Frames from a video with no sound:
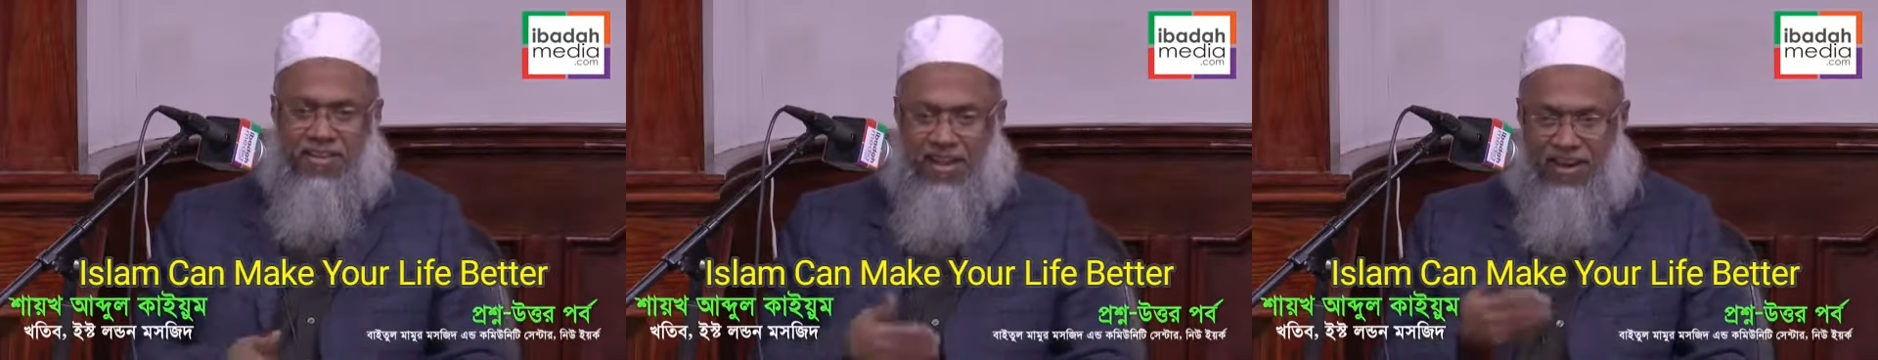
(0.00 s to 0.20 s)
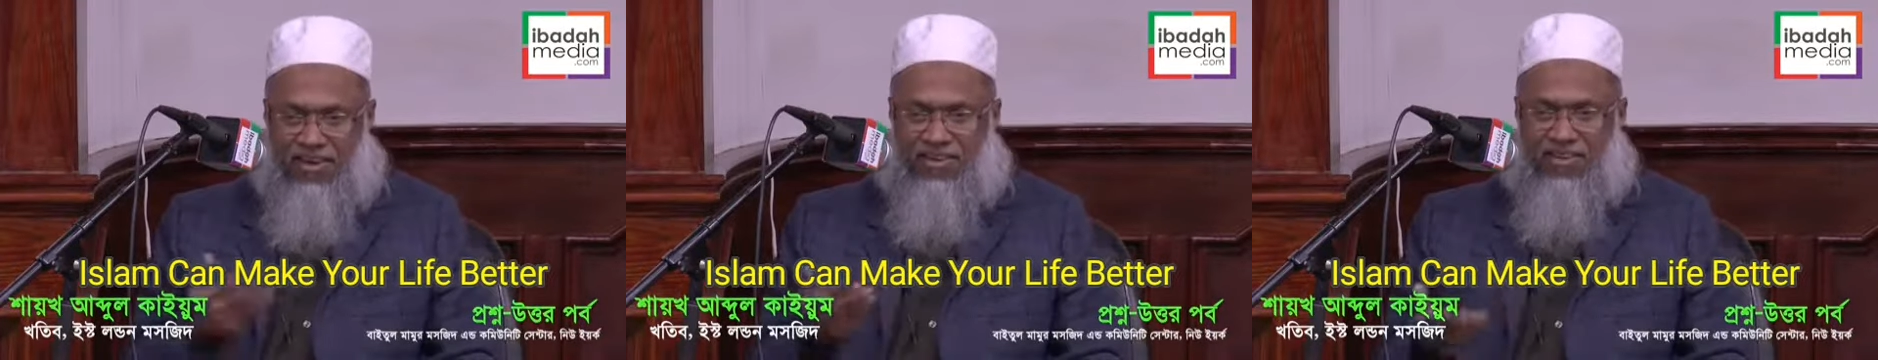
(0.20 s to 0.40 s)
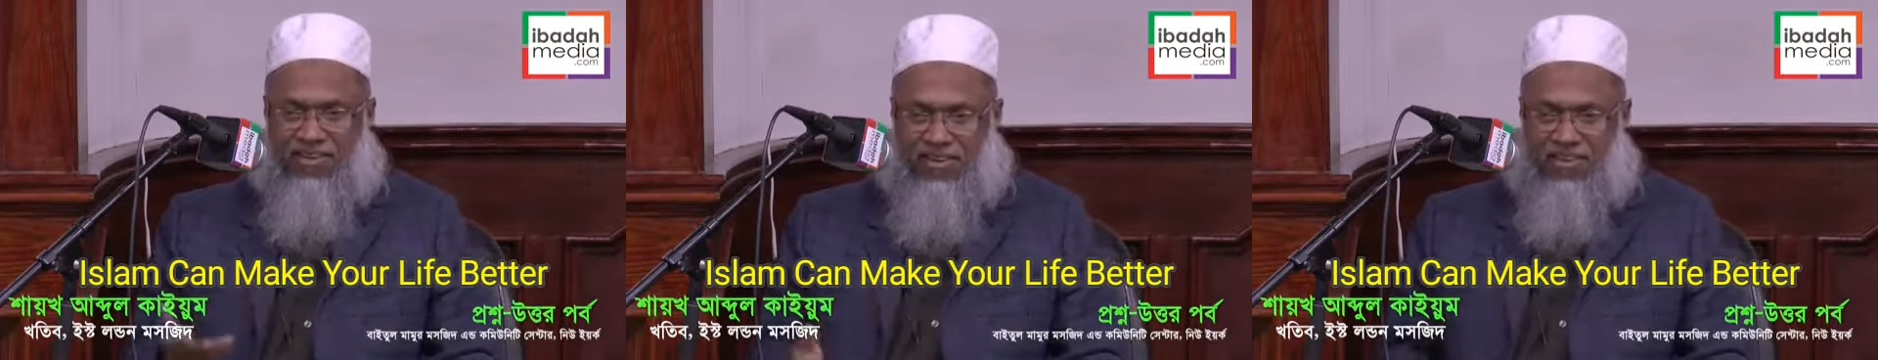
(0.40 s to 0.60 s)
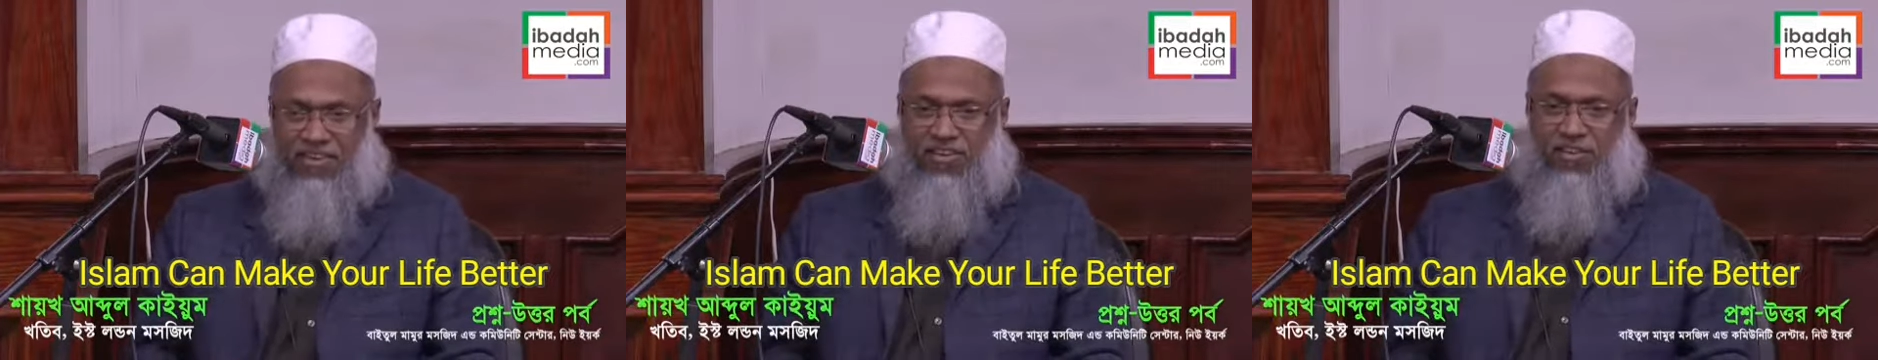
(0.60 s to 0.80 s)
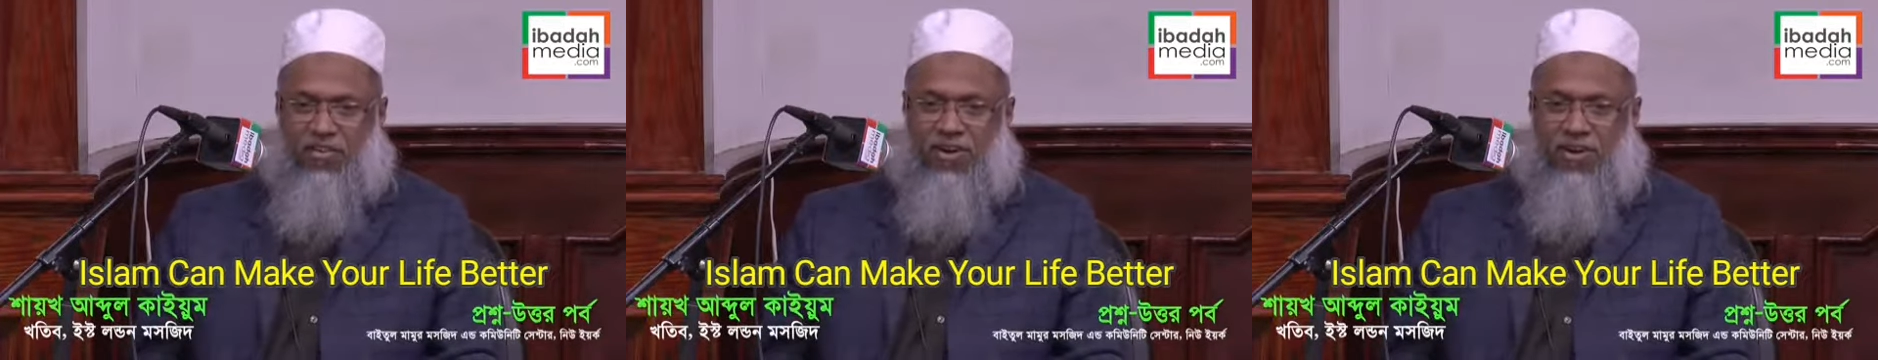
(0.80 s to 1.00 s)
তার কাছে
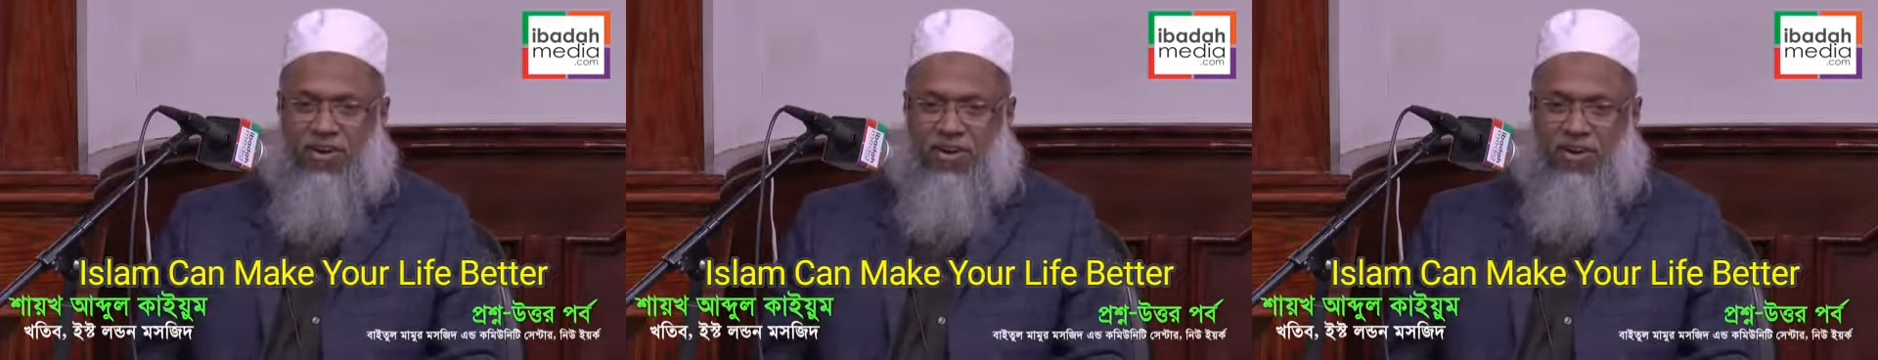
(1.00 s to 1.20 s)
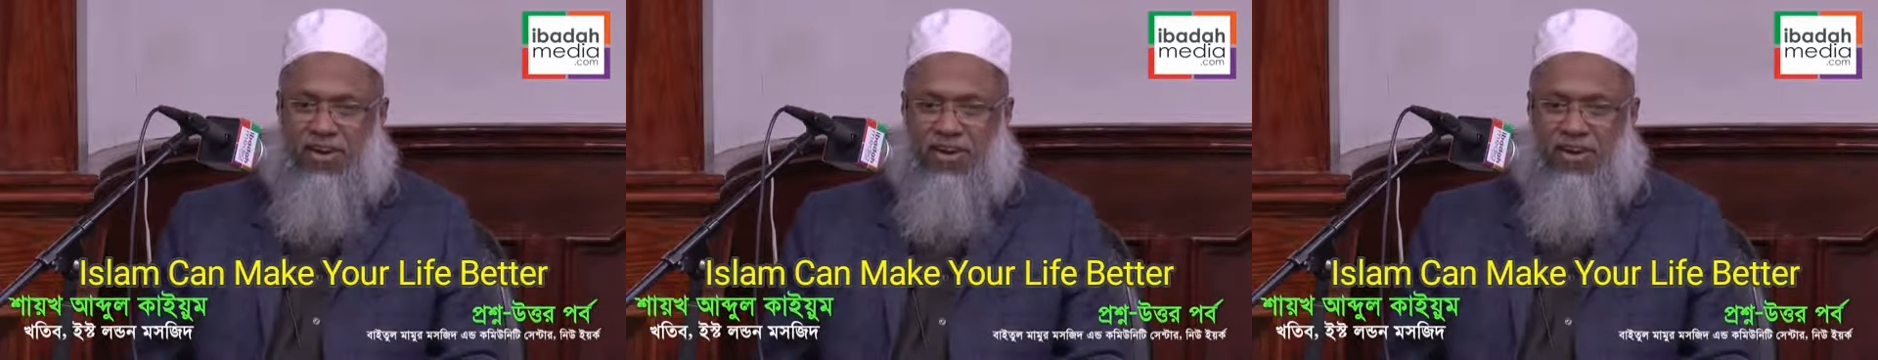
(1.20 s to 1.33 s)
জিজ্ঞাসা করলেন